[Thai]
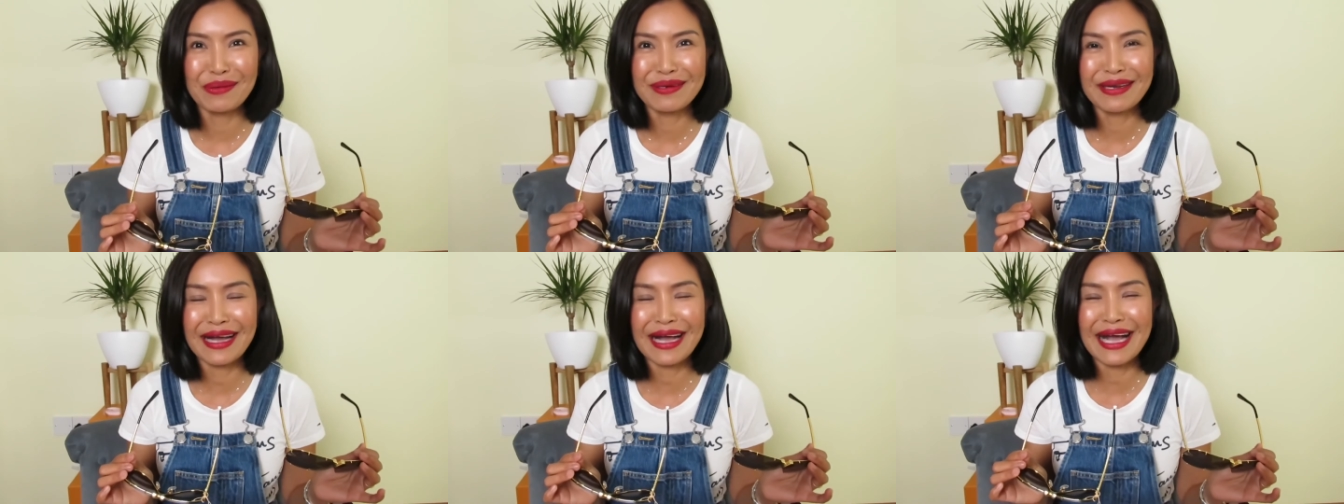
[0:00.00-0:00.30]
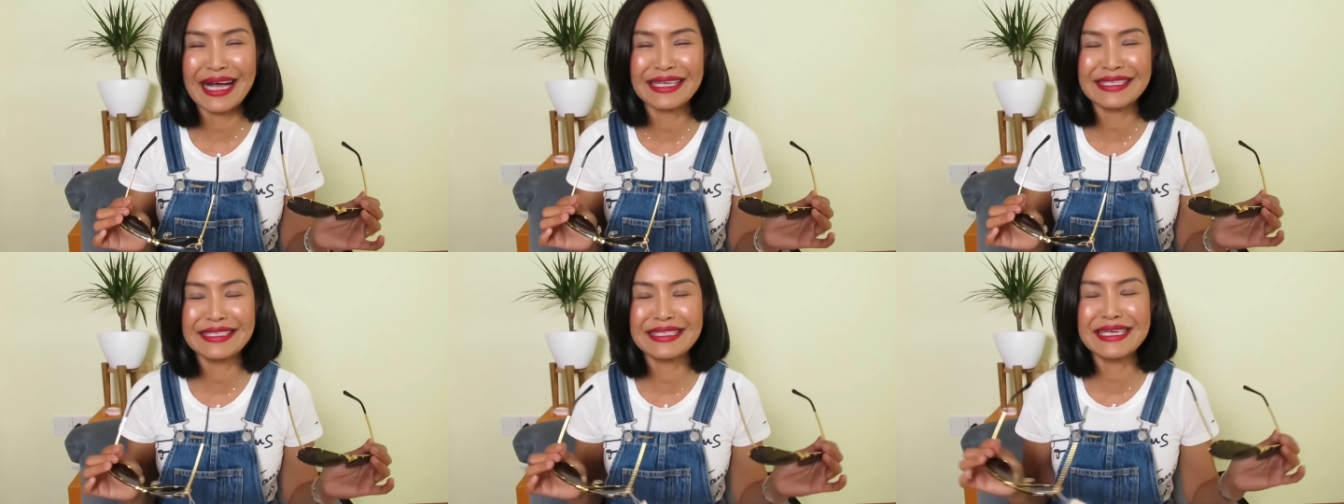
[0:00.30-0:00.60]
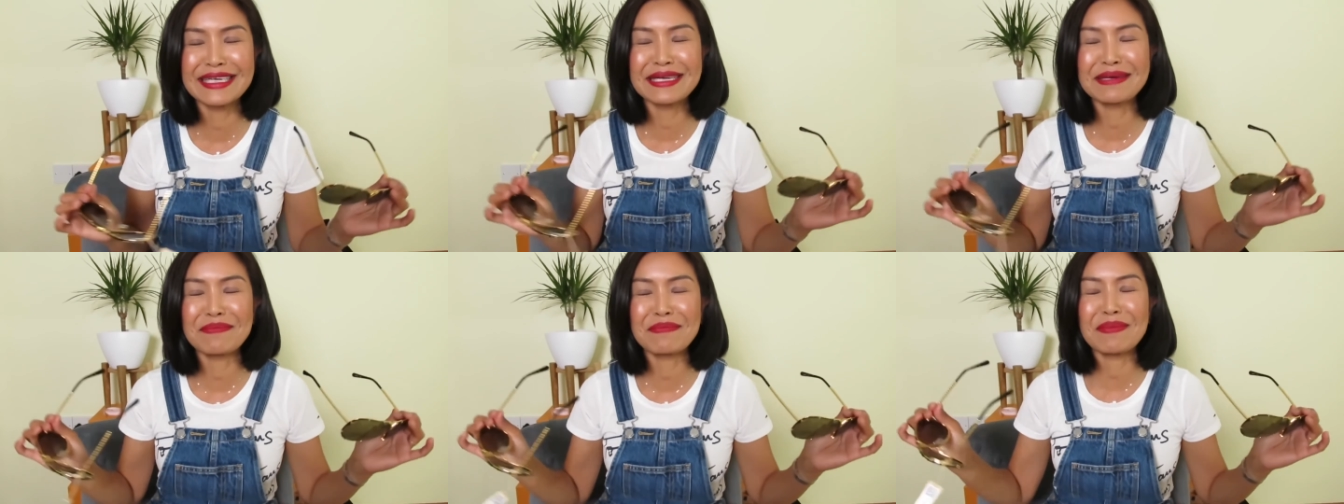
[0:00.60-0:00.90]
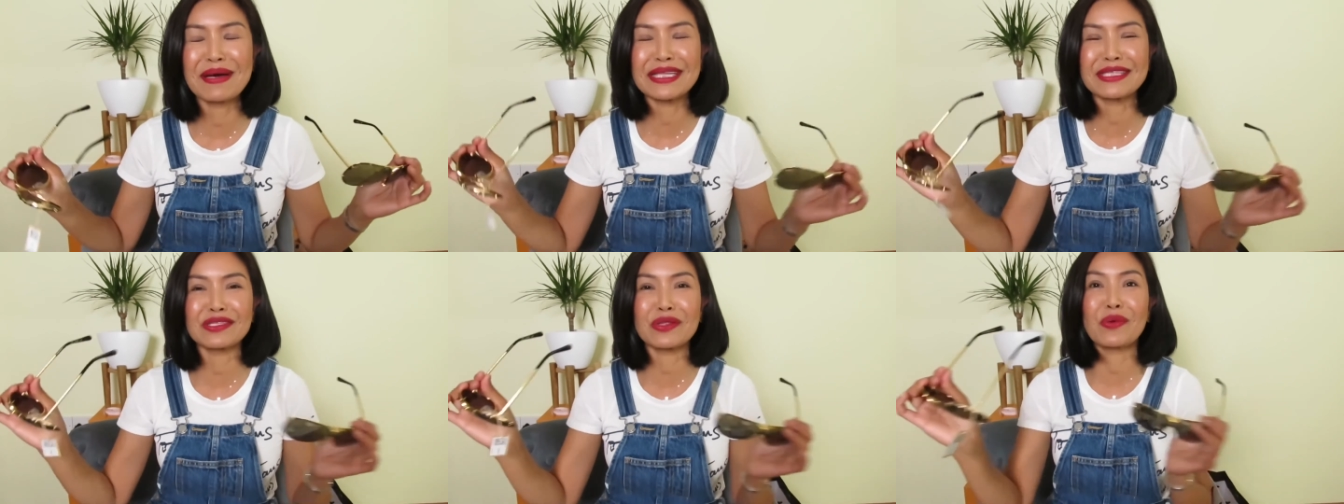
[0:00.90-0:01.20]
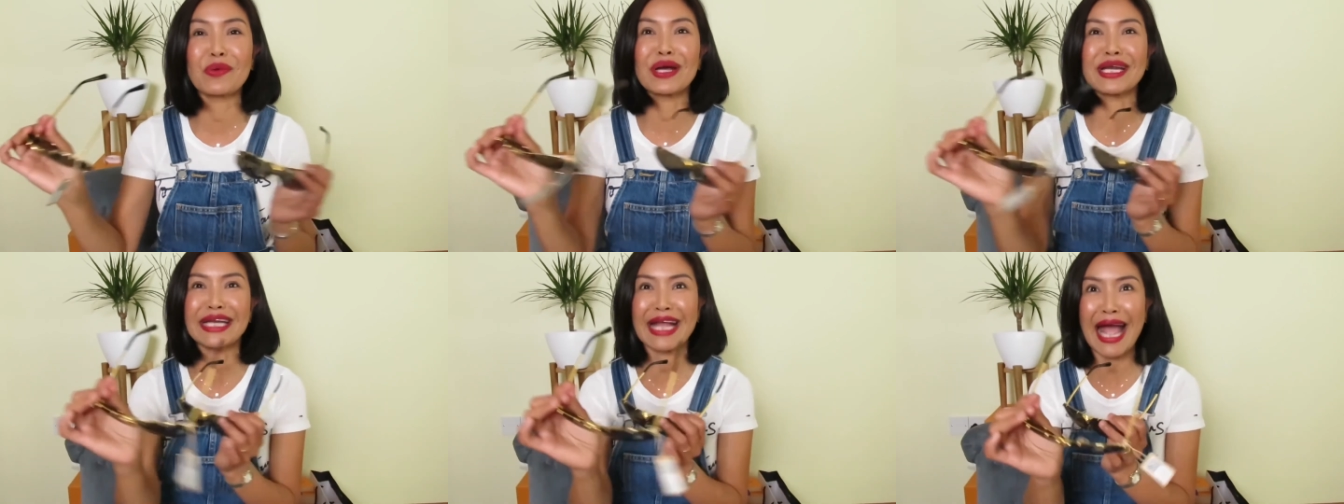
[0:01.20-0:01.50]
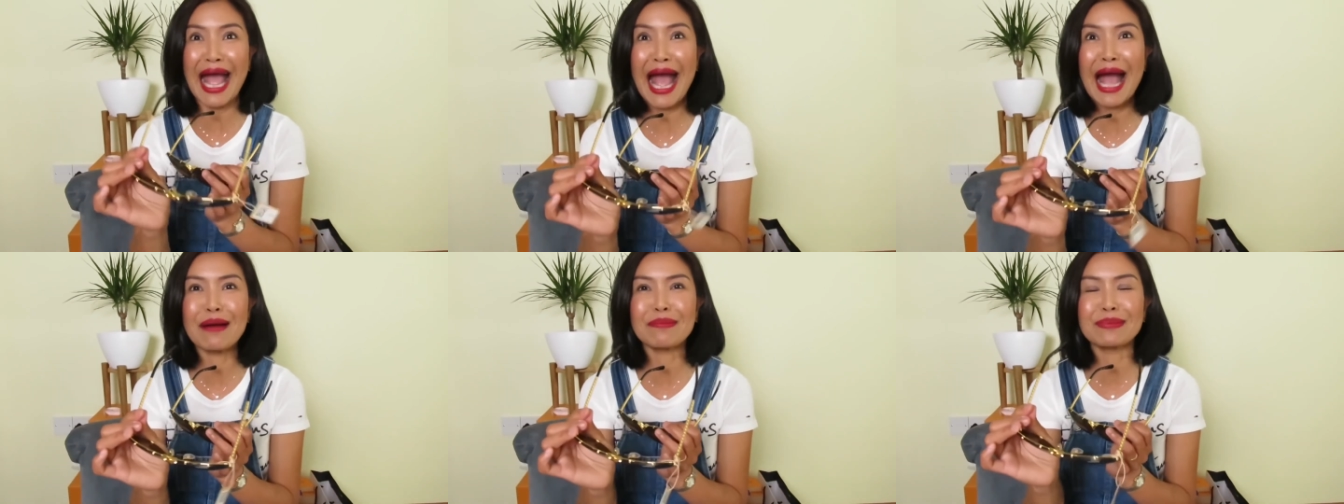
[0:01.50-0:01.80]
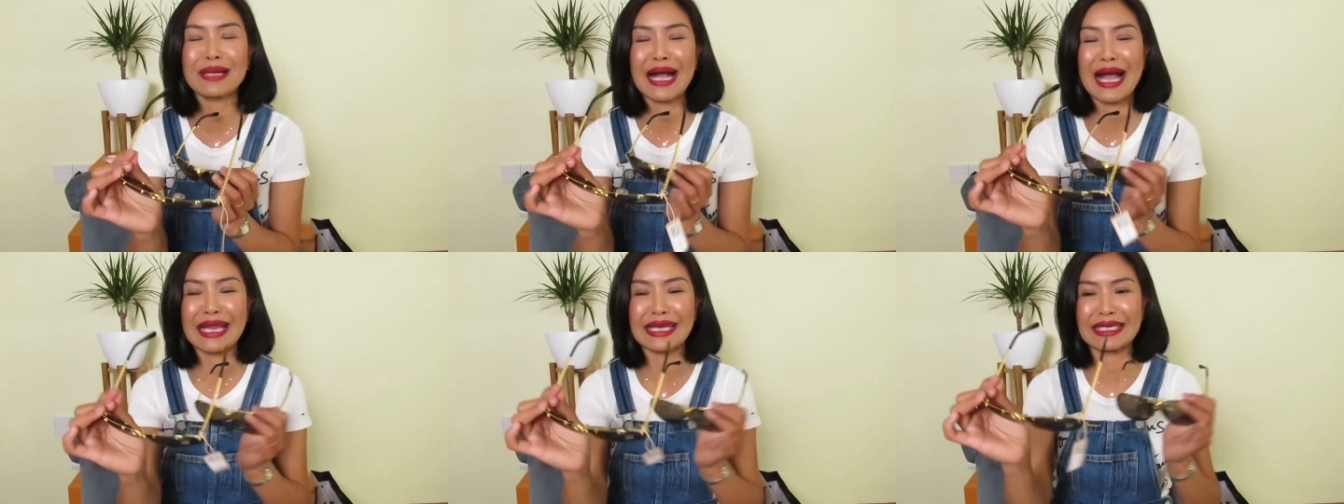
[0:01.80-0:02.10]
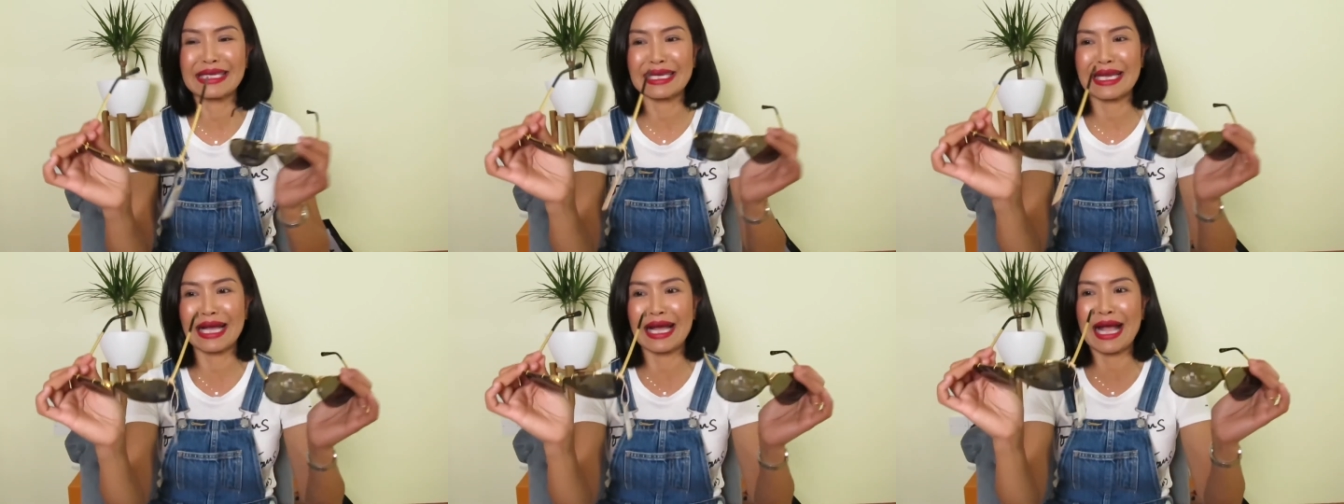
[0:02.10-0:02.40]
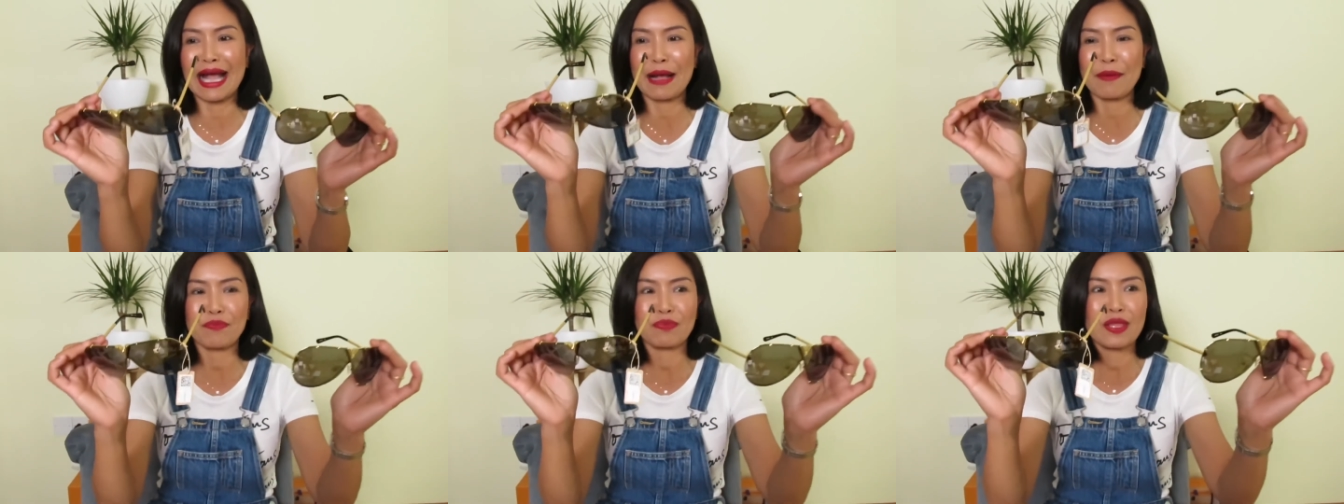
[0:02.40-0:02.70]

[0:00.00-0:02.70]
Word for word: นะคะ ซึ่งมันตรงกันข้ามกันนะคะ